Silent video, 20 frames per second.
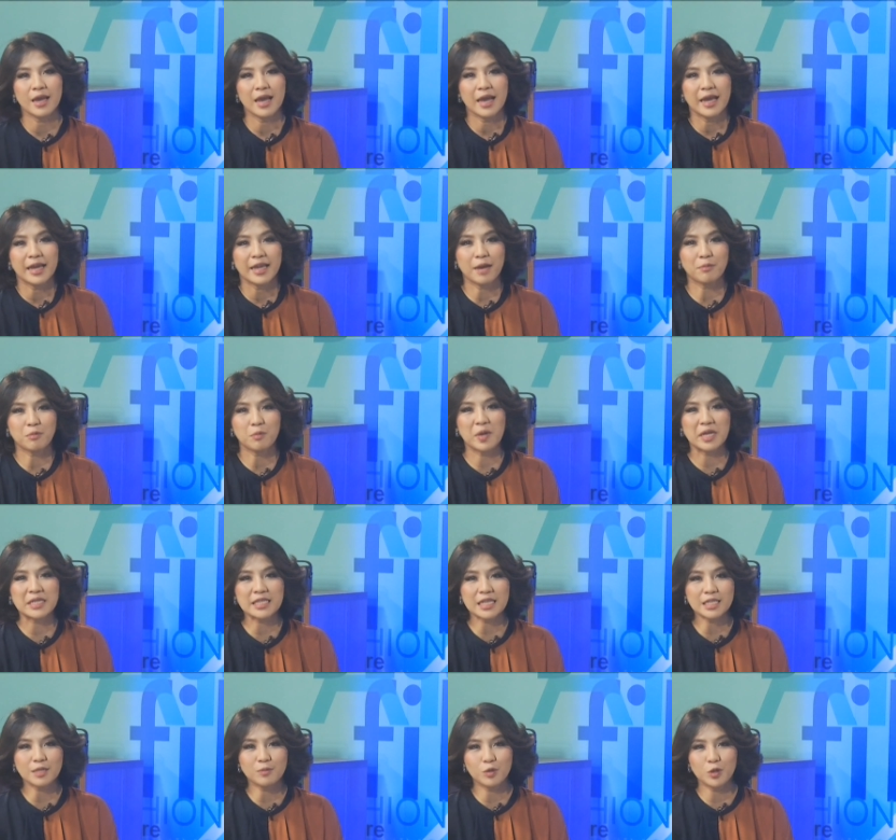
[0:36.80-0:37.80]
Ya
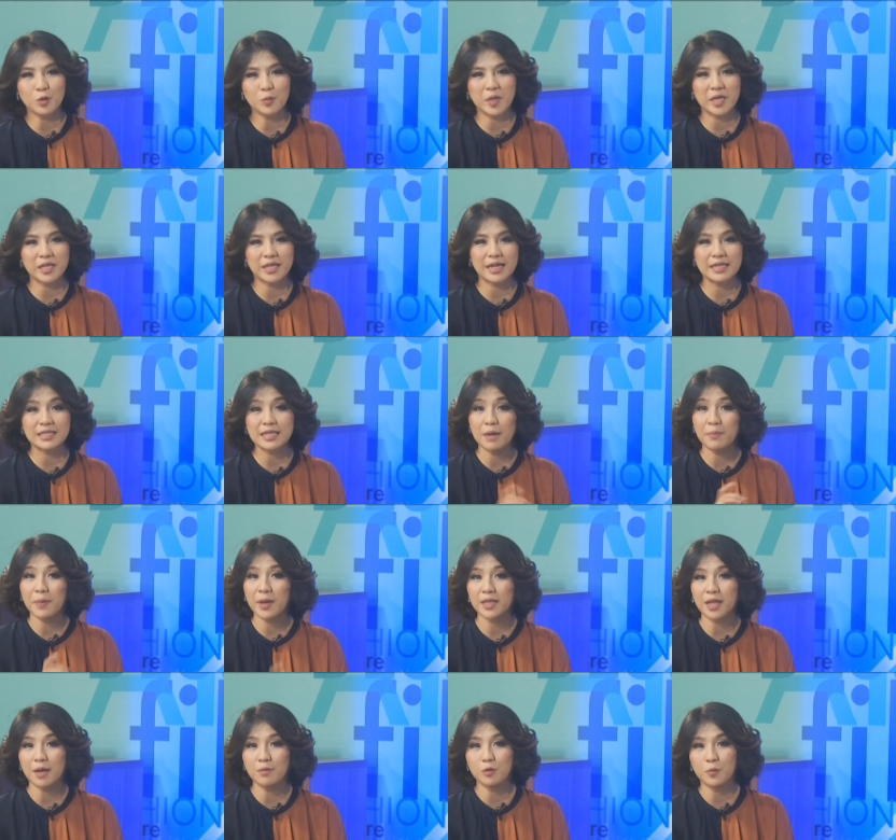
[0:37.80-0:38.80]
pemirsa sebelum kita
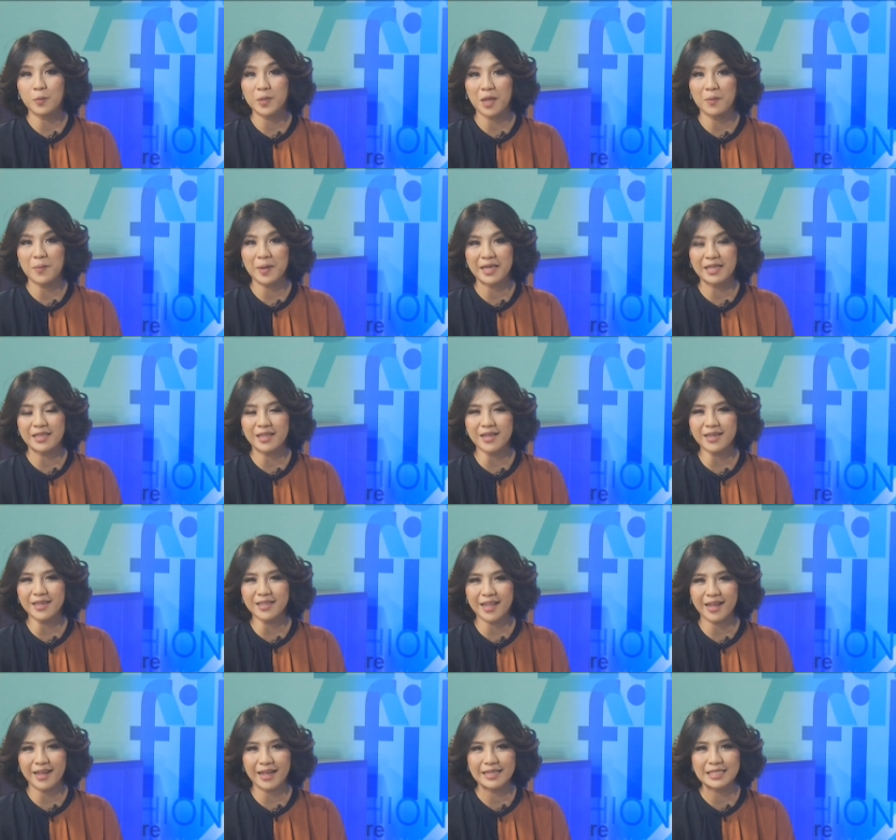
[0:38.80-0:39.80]
sapa tamu pertama kita,
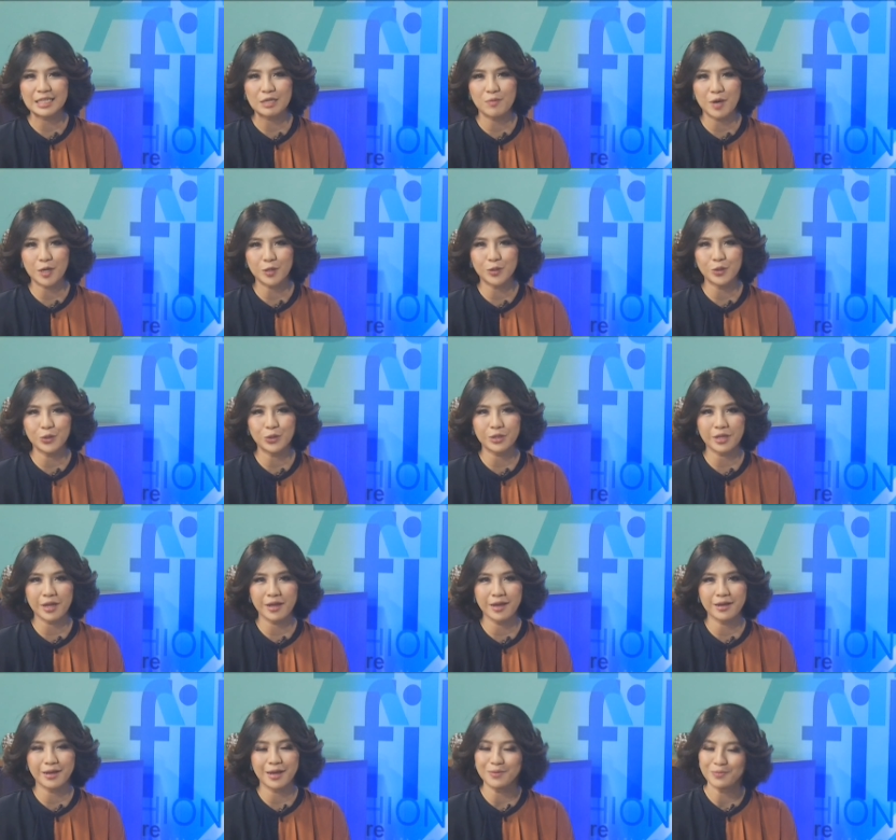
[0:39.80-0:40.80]
kita akan simak dulu
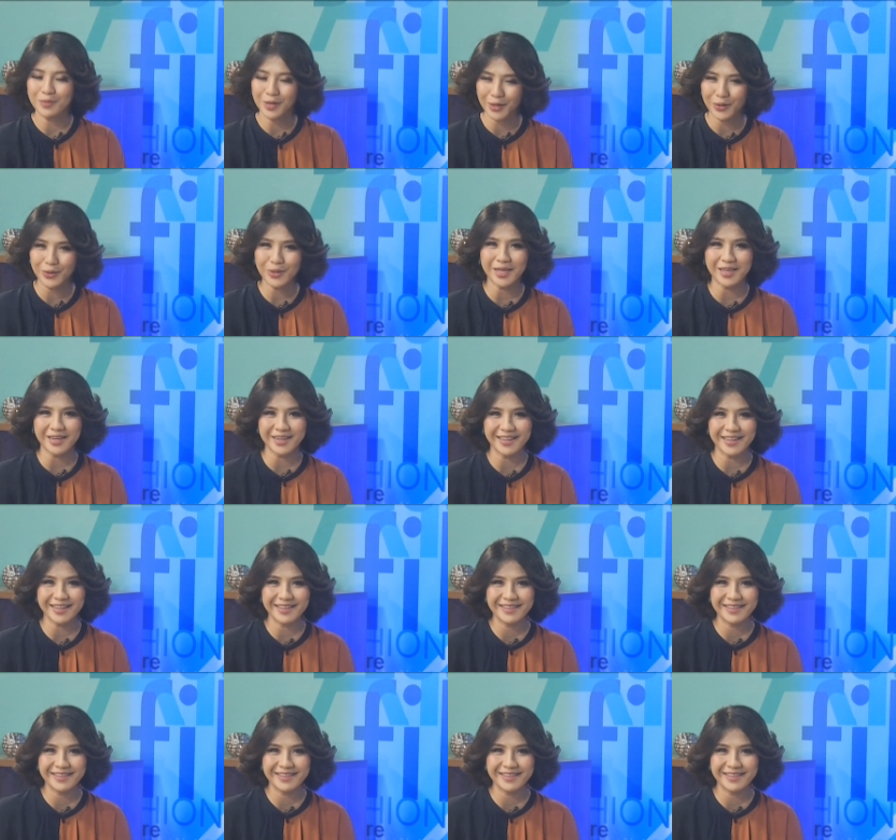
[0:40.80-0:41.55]
tayangan berikut ini.